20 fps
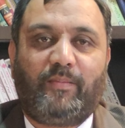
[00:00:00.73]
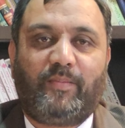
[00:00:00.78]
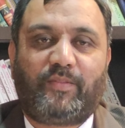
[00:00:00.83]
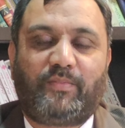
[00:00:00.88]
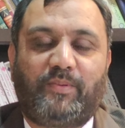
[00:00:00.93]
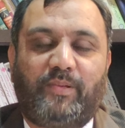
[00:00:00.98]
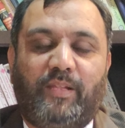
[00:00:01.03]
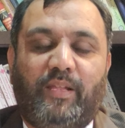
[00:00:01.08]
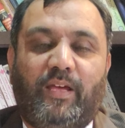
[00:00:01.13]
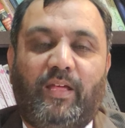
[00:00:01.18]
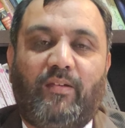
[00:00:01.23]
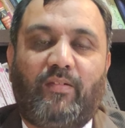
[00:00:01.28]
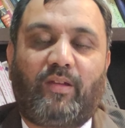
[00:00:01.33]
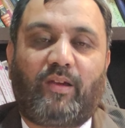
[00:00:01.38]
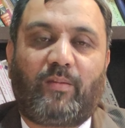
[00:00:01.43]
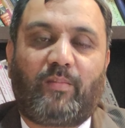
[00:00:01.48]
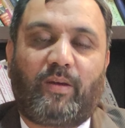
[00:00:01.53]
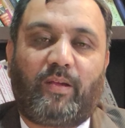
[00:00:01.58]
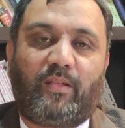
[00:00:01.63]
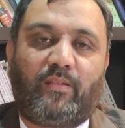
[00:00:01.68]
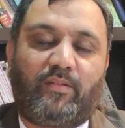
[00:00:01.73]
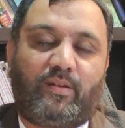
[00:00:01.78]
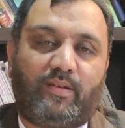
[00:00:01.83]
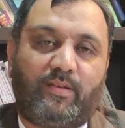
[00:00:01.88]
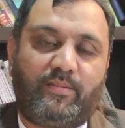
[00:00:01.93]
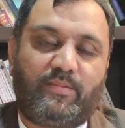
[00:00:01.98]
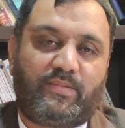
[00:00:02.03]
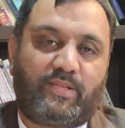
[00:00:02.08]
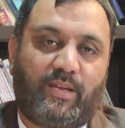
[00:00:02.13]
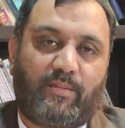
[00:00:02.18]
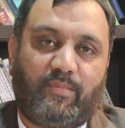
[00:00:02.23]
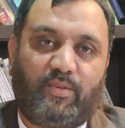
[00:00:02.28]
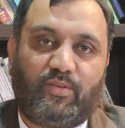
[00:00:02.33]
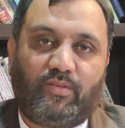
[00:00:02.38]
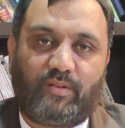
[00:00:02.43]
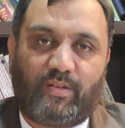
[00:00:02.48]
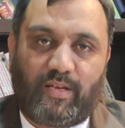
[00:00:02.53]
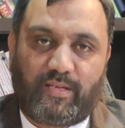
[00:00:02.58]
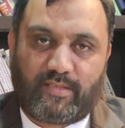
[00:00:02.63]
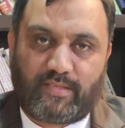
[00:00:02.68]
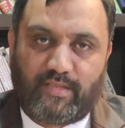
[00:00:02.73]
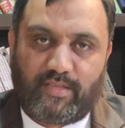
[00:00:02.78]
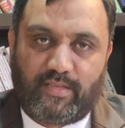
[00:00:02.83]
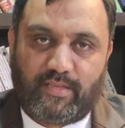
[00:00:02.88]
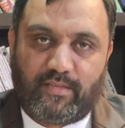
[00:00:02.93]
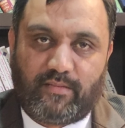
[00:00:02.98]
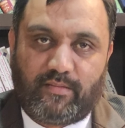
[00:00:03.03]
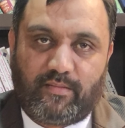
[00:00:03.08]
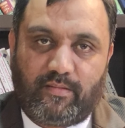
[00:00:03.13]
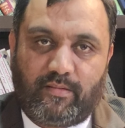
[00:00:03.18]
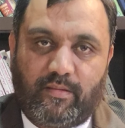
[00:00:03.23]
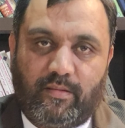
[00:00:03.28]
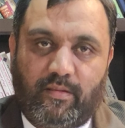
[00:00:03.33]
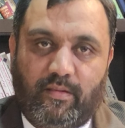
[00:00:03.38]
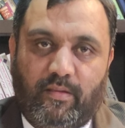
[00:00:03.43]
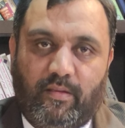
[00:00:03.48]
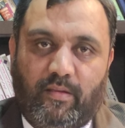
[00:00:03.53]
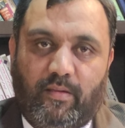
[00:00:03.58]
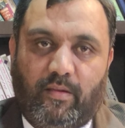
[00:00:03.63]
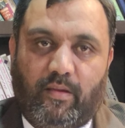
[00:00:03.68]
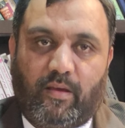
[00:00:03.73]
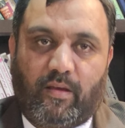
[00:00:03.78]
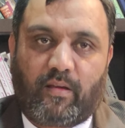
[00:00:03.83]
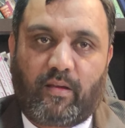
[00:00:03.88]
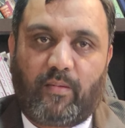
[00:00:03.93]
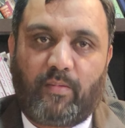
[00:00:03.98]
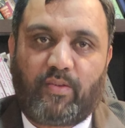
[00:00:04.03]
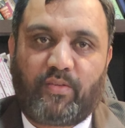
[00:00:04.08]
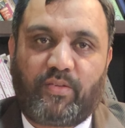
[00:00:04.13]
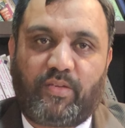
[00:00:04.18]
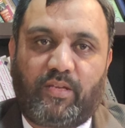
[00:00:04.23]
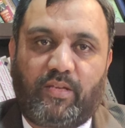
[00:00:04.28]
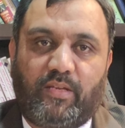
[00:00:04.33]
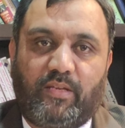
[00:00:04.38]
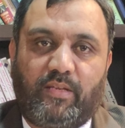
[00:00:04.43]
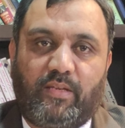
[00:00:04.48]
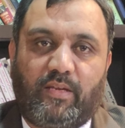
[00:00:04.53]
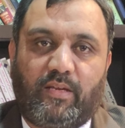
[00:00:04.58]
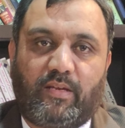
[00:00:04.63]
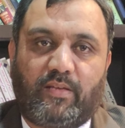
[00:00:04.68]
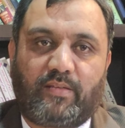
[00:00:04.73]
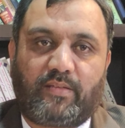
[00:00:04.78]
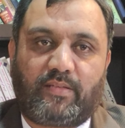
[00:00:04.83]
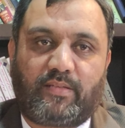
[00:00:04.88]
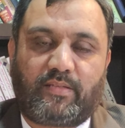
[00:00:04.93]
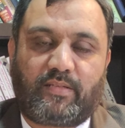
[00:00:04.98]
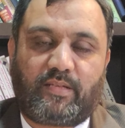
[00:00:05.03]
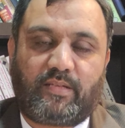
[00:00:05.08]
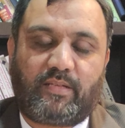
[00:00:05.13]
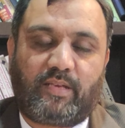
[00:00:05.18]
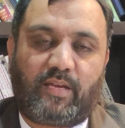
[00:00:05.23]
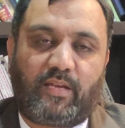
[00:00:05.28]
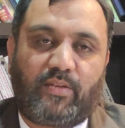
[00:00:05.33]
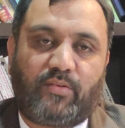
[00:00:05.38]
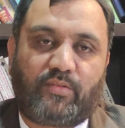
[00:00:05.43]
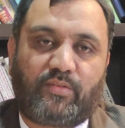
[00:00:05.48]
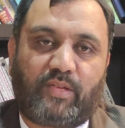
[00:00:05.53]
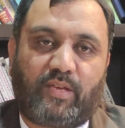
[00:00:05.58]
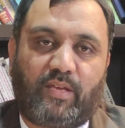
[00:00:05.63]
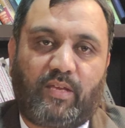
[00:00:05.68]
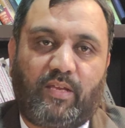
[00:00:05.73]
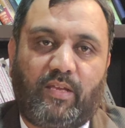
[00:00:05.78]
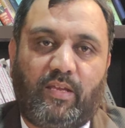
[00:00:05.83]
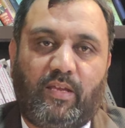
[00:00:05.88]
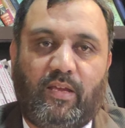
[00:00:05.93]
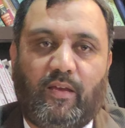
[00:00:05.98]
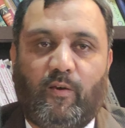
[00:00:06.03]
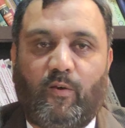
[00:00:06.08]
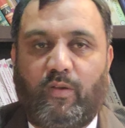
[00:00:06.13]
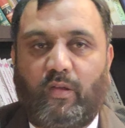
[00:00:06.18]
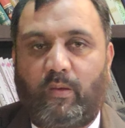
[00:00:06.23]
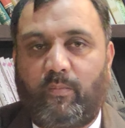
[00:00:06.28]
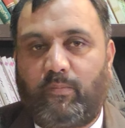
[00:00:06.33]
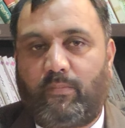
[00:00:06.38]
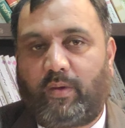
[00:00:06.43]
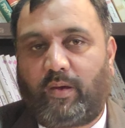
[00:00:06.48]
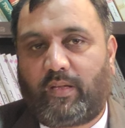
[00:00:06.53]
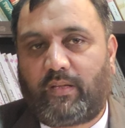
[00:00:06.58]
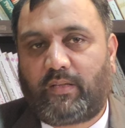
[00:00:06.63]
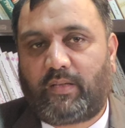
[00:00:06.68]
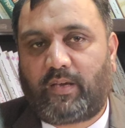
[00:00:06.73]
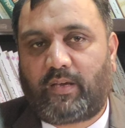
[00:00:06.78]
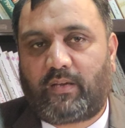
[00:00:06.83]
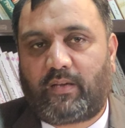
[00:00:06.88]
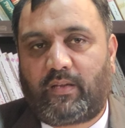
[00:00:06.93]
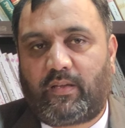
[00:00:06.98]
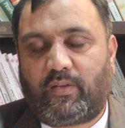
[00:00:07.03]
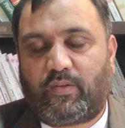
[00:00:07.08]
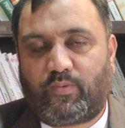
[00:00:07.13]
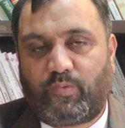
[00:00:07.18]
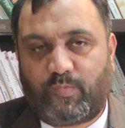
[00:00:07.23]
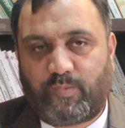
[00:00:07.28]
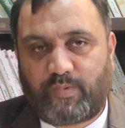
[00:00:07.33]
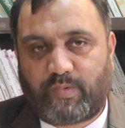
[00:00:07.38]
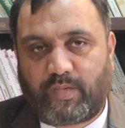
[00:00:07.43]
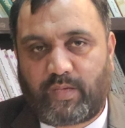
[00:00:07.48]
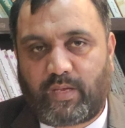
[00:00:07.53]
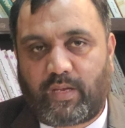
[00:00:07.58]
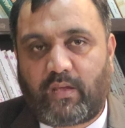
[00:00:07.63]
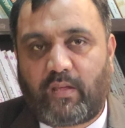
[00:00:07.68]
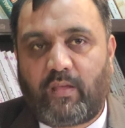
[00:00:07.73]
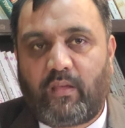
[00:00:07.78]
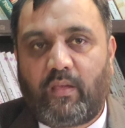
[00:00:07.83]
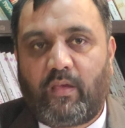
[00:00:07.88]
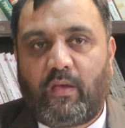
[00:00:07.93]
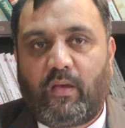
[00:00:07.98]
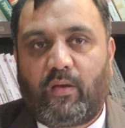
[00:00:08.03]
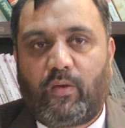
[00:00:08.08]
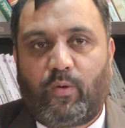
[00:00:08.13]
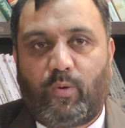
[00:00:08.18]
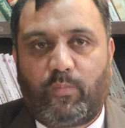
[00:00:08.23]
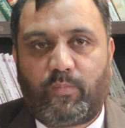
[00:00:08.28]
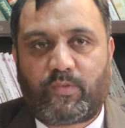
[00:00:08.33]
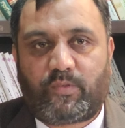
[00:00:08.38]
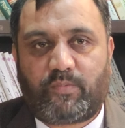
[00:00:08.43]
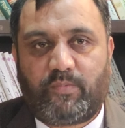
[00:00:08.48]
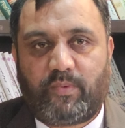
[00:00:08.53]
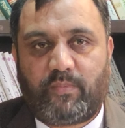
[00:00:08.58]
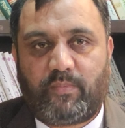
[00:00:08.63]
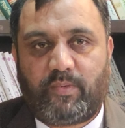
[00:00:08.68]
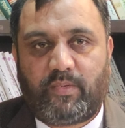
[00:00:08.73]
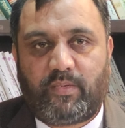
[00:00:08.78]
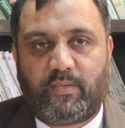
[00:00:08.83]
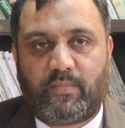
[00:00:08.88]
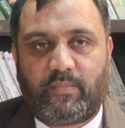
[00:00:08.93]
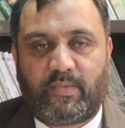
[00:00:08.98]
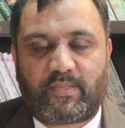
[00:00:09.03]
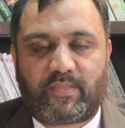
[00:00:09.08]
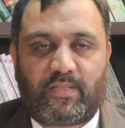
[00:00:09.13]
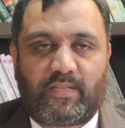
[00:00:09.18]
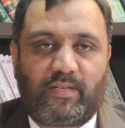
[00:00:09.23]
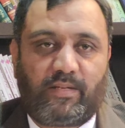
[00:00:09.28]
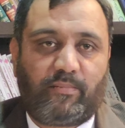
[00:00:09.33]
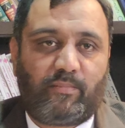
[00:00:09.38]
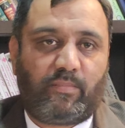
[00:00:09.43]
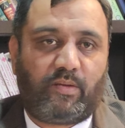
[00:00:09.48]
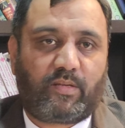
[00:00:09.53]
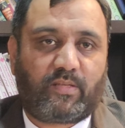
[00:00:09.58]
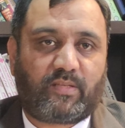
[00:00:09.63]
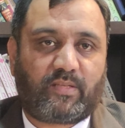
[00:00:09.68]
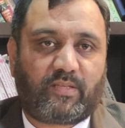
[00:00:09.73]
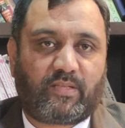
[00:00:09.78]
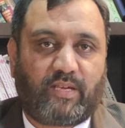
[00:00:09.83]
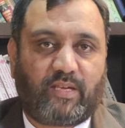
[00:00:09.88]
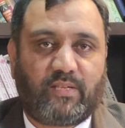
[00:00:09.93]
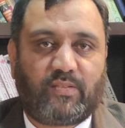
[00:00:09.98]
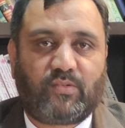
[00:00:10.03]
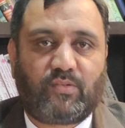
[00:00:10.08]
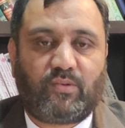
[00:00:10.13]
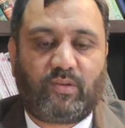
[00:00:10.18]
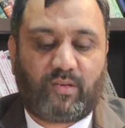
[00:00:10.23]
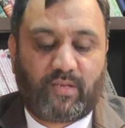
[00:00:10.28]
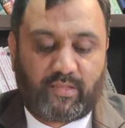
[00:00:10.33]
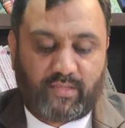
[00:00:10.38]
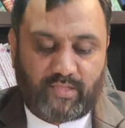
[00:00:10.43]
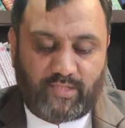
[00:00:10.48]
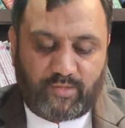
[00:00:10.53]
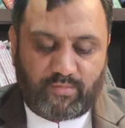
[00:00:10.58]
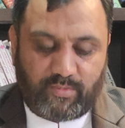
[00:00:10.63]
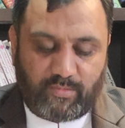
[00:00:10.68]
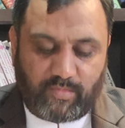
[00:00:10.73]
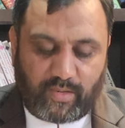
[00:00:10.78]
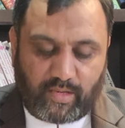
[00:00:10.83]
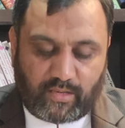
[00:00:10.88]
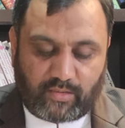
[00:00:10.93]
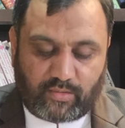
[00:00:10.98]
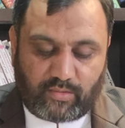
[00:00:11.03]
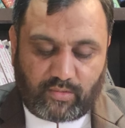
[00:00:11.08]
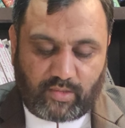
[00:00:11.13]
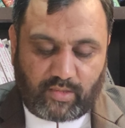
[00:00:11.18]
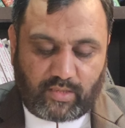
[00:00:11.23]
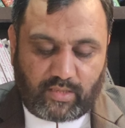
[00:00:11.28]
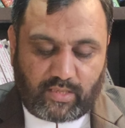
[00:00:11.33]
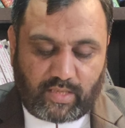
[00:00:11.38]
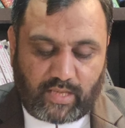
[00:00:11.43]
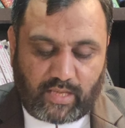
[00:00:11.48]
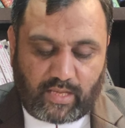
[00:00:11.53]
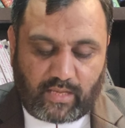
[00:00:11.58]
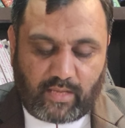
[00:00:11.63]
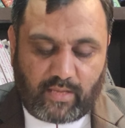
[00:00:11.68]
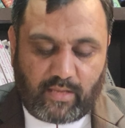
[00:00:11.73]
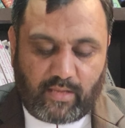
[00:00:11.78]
बसमीम सामीन नाजरीन आकाम शरिया का सिलसिला जारी व सारी है और हम बात कर रहे हैं खुमसार खुम्स में भी मसला नंबर सताईस सौ इकतीस में बात हो रही है